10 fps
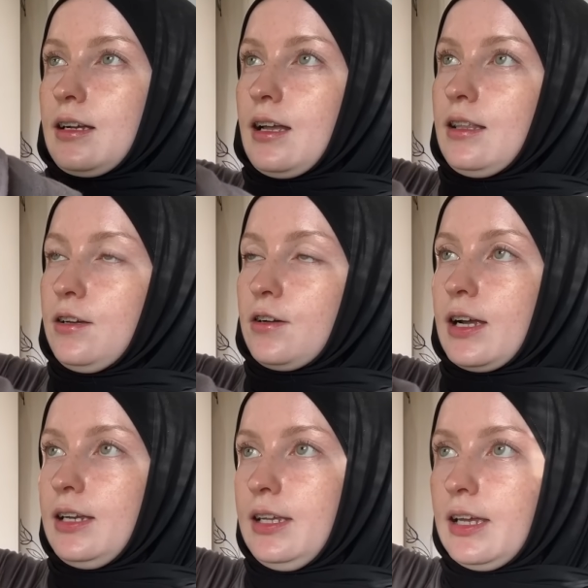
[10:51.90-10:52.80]
kalau
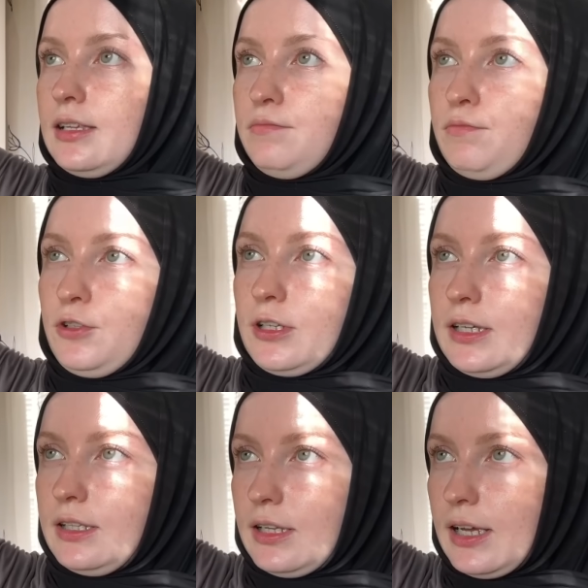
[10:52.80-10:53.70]
kalian
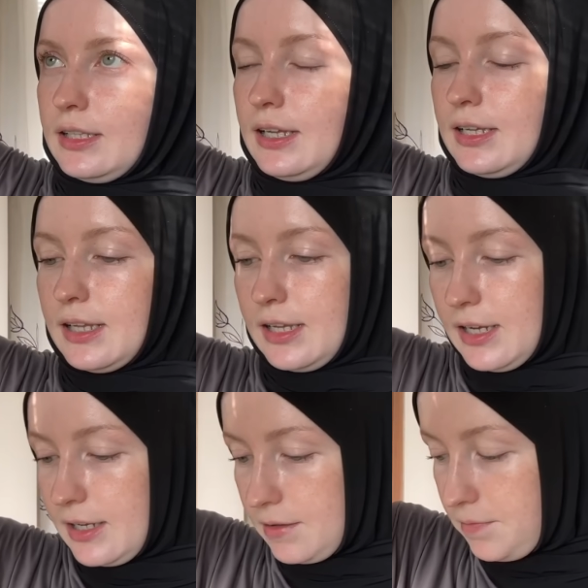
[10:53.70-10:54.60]
mungkin ada yang
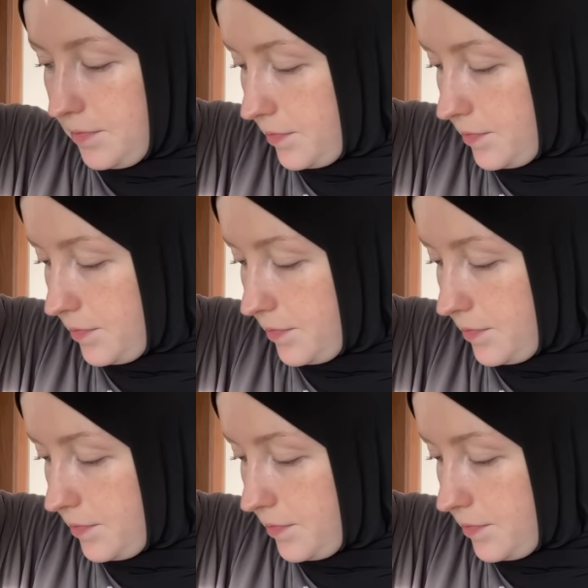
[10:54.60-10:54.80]
nanya ya